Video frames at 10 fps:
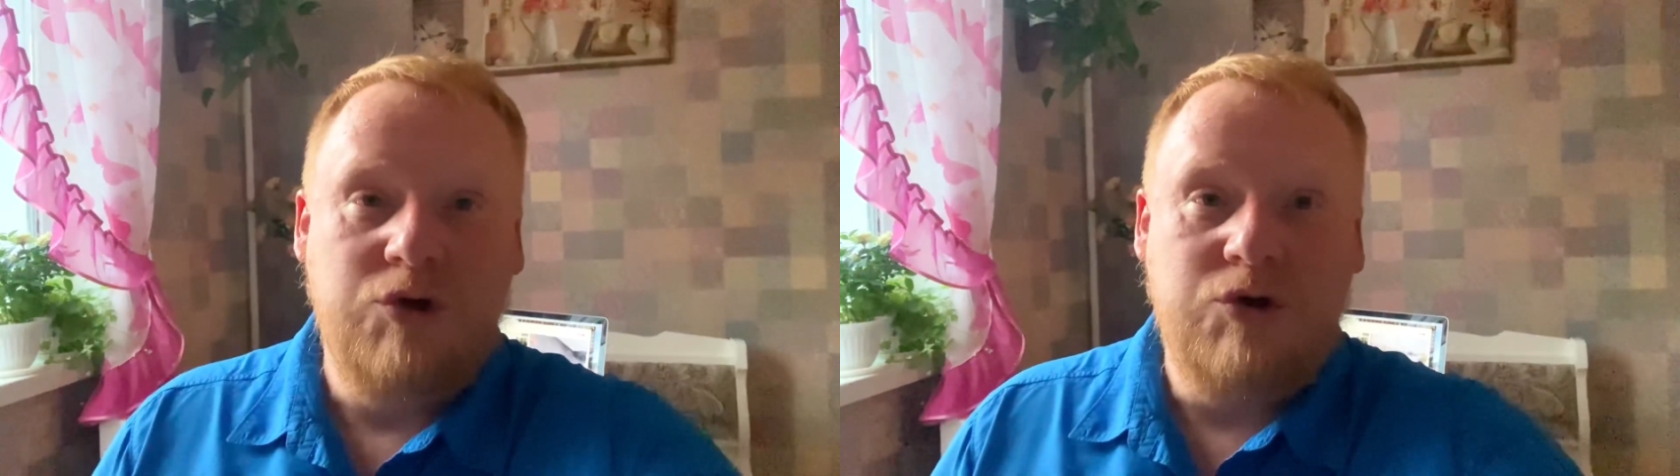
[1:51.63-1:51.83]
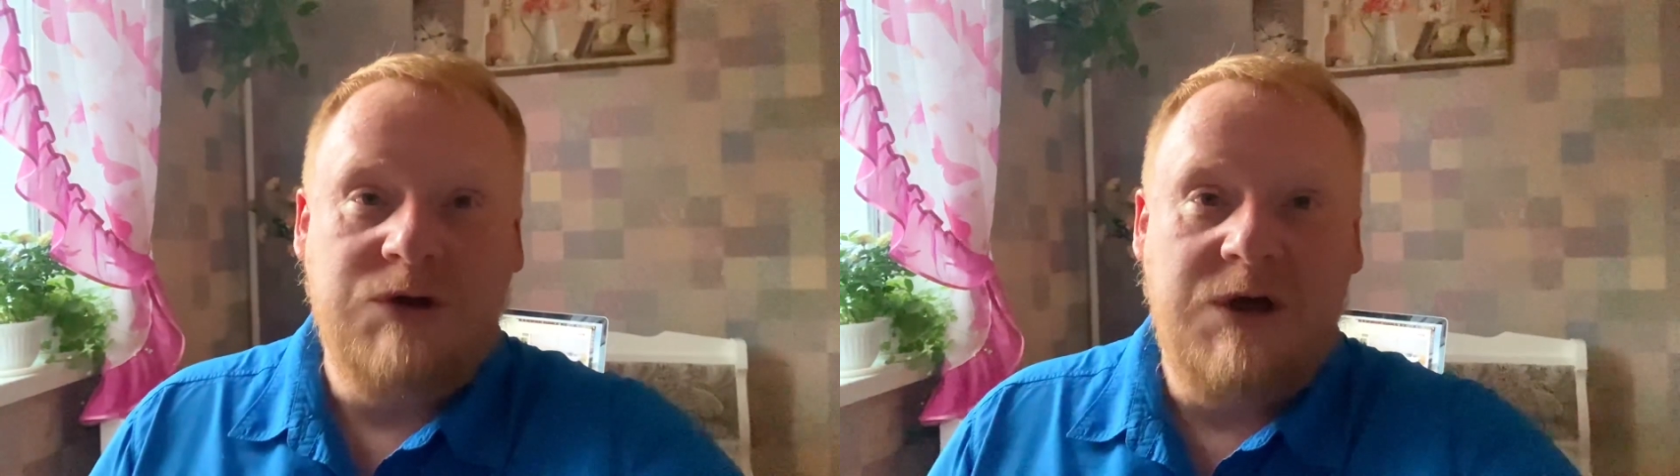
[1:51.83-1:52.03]

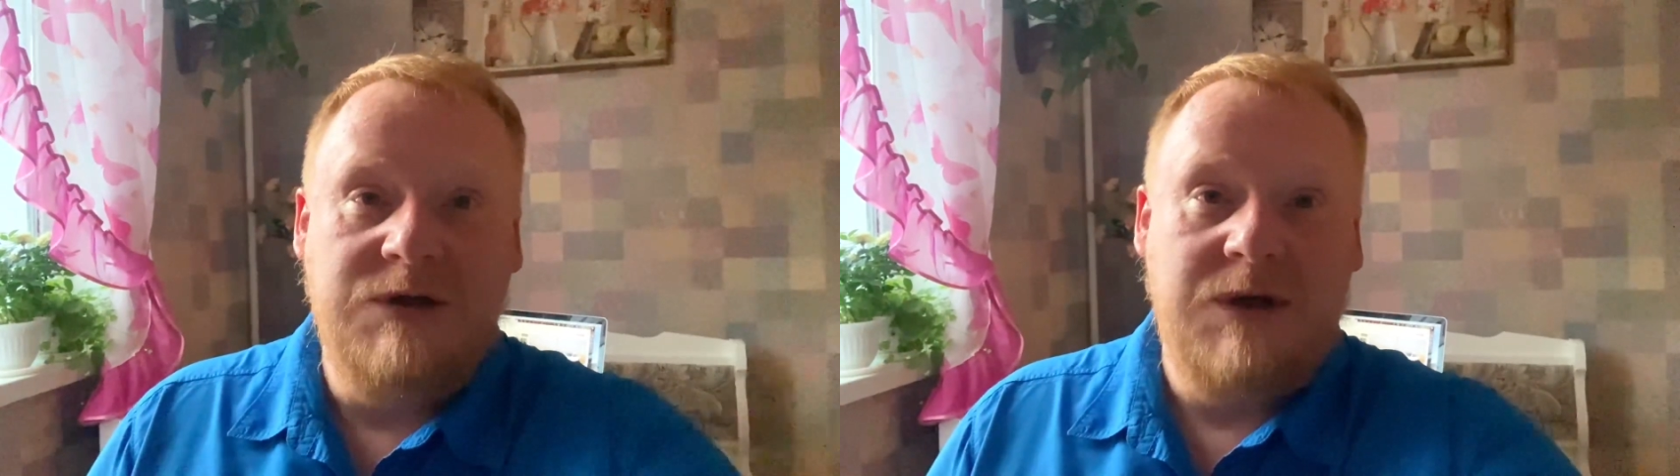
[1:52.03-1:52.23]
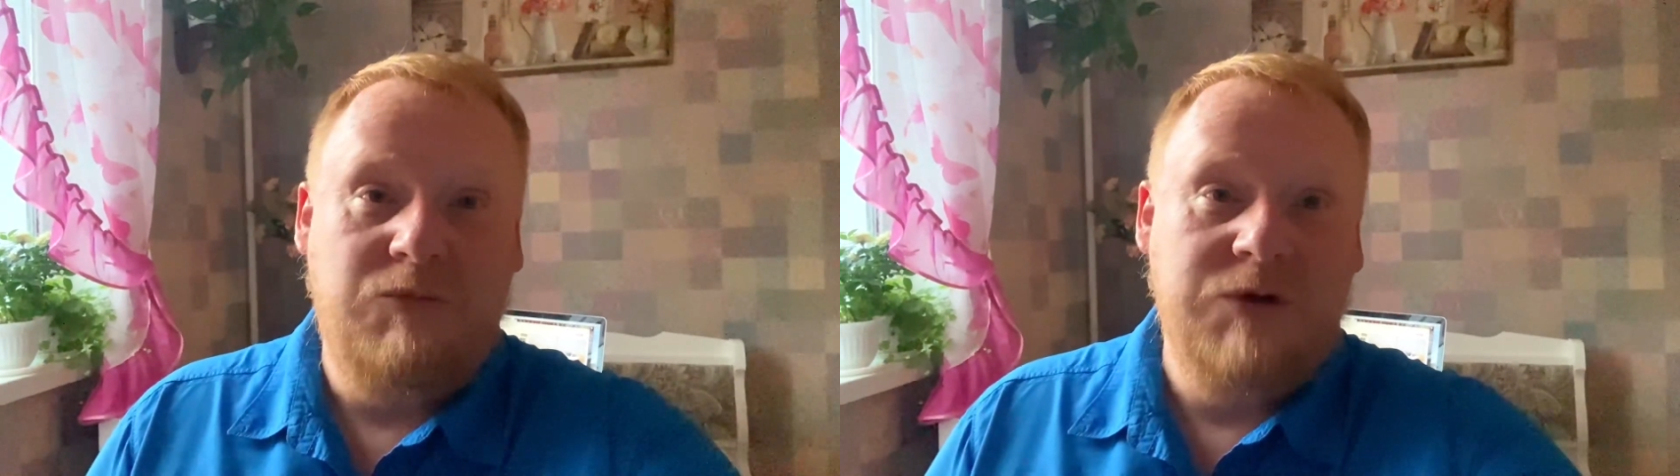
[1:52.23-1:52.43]
еще
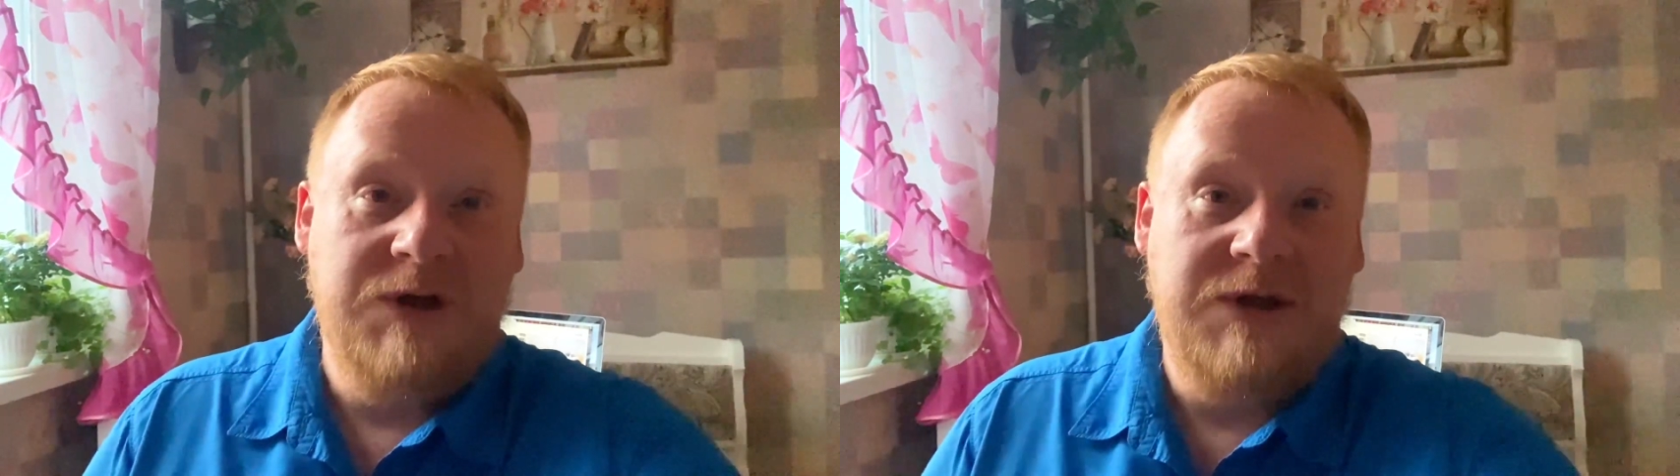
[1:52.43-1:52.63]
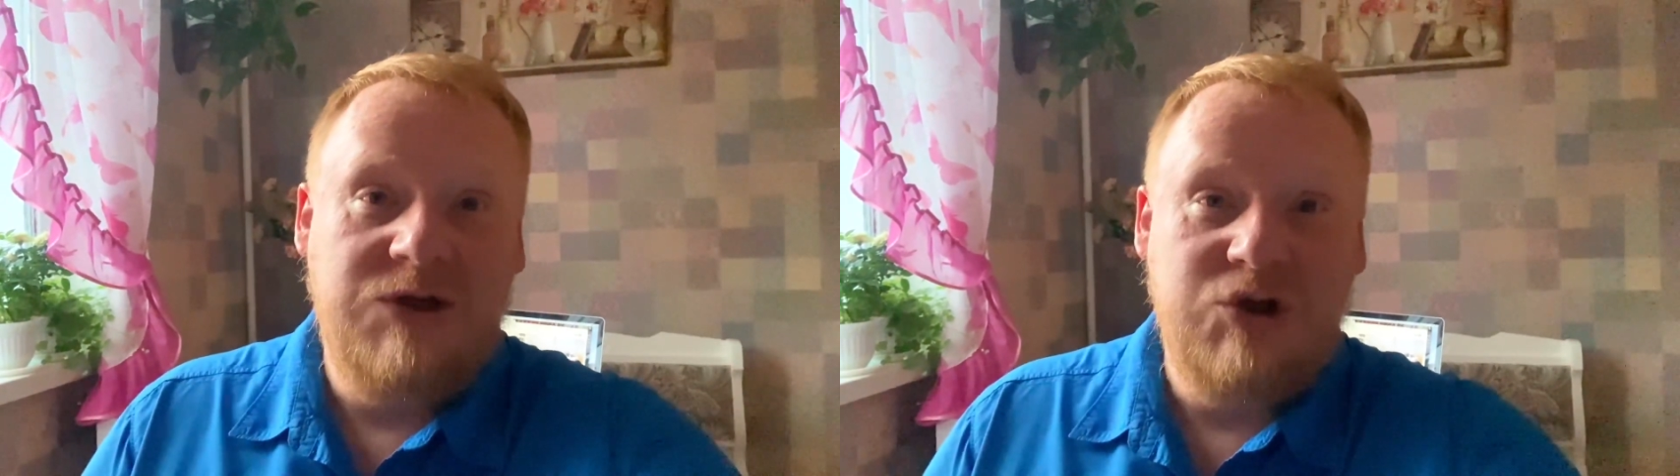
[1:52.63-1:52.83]
сказать,
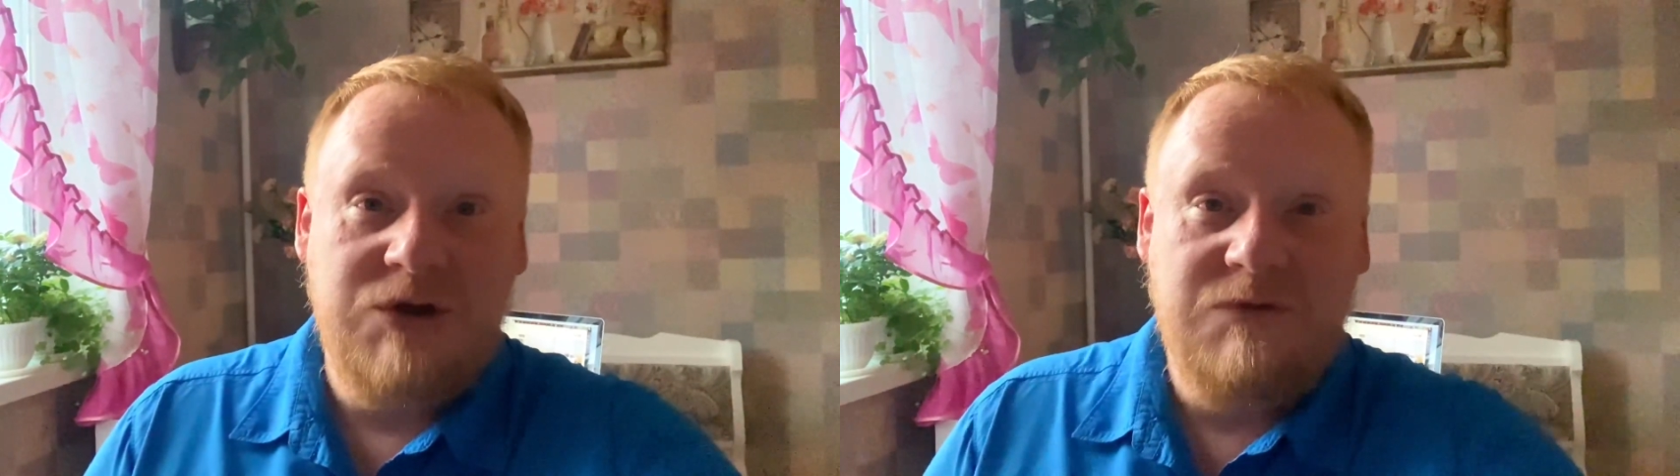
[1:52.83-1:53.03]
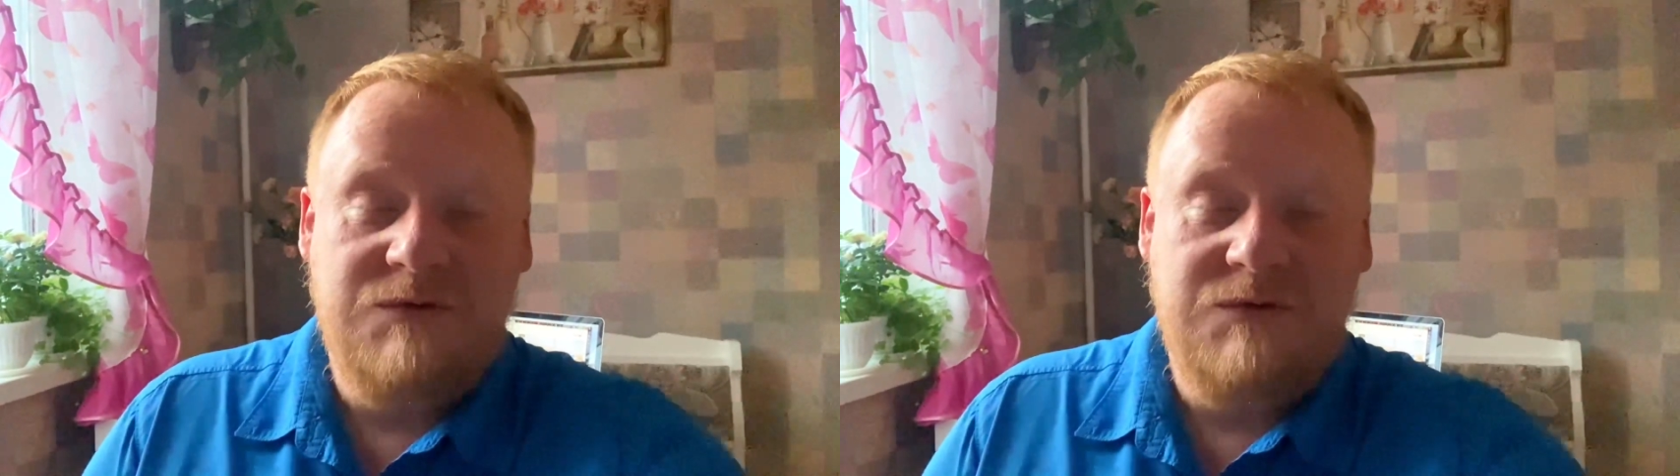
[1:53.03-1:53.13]
работает отлично,